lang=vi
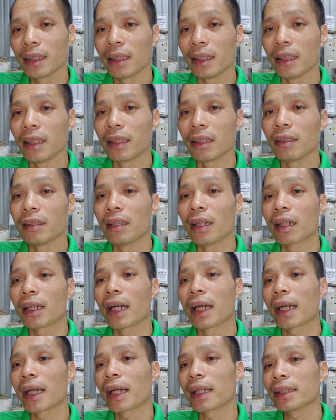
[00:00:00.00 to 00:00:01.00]
thì
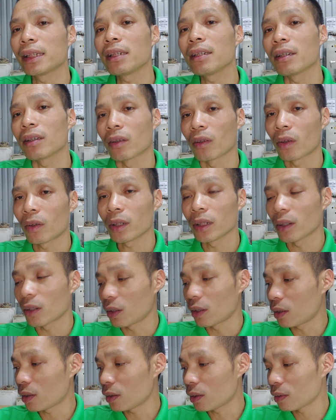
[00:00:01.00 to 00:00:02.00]
cái, cái chất lượng của nó thì
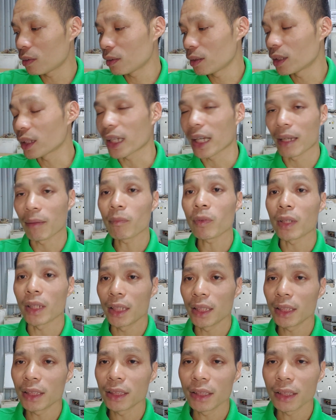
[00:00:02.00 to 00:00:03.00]
nó hơi kém một
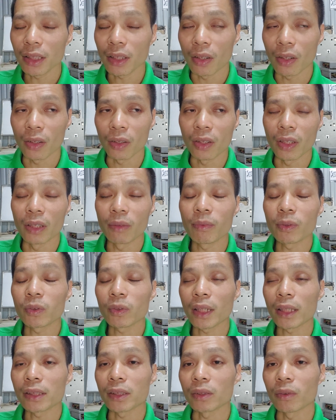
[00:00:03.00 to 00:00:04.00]
tí còn nếu mà
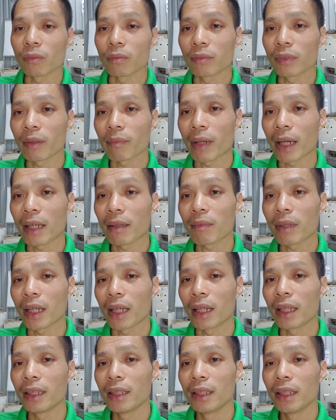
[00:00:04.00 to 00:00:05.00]
chúng ta sử dụng cái máy
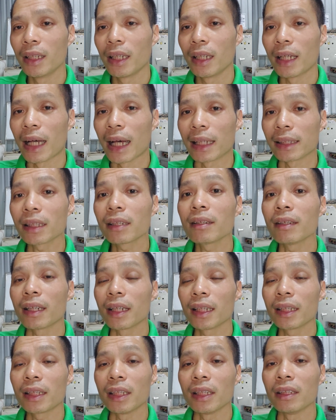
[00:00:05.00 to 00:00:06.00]
mà hàng chất
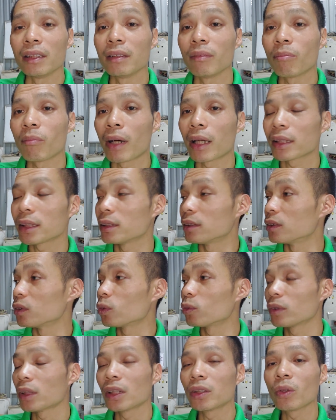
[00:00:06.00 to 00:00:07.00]
lượng ấy thì mang sử
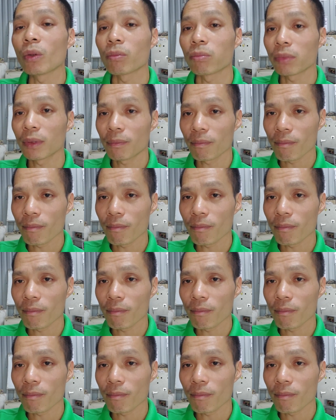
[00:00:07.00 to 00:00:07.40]
dụng dân dụng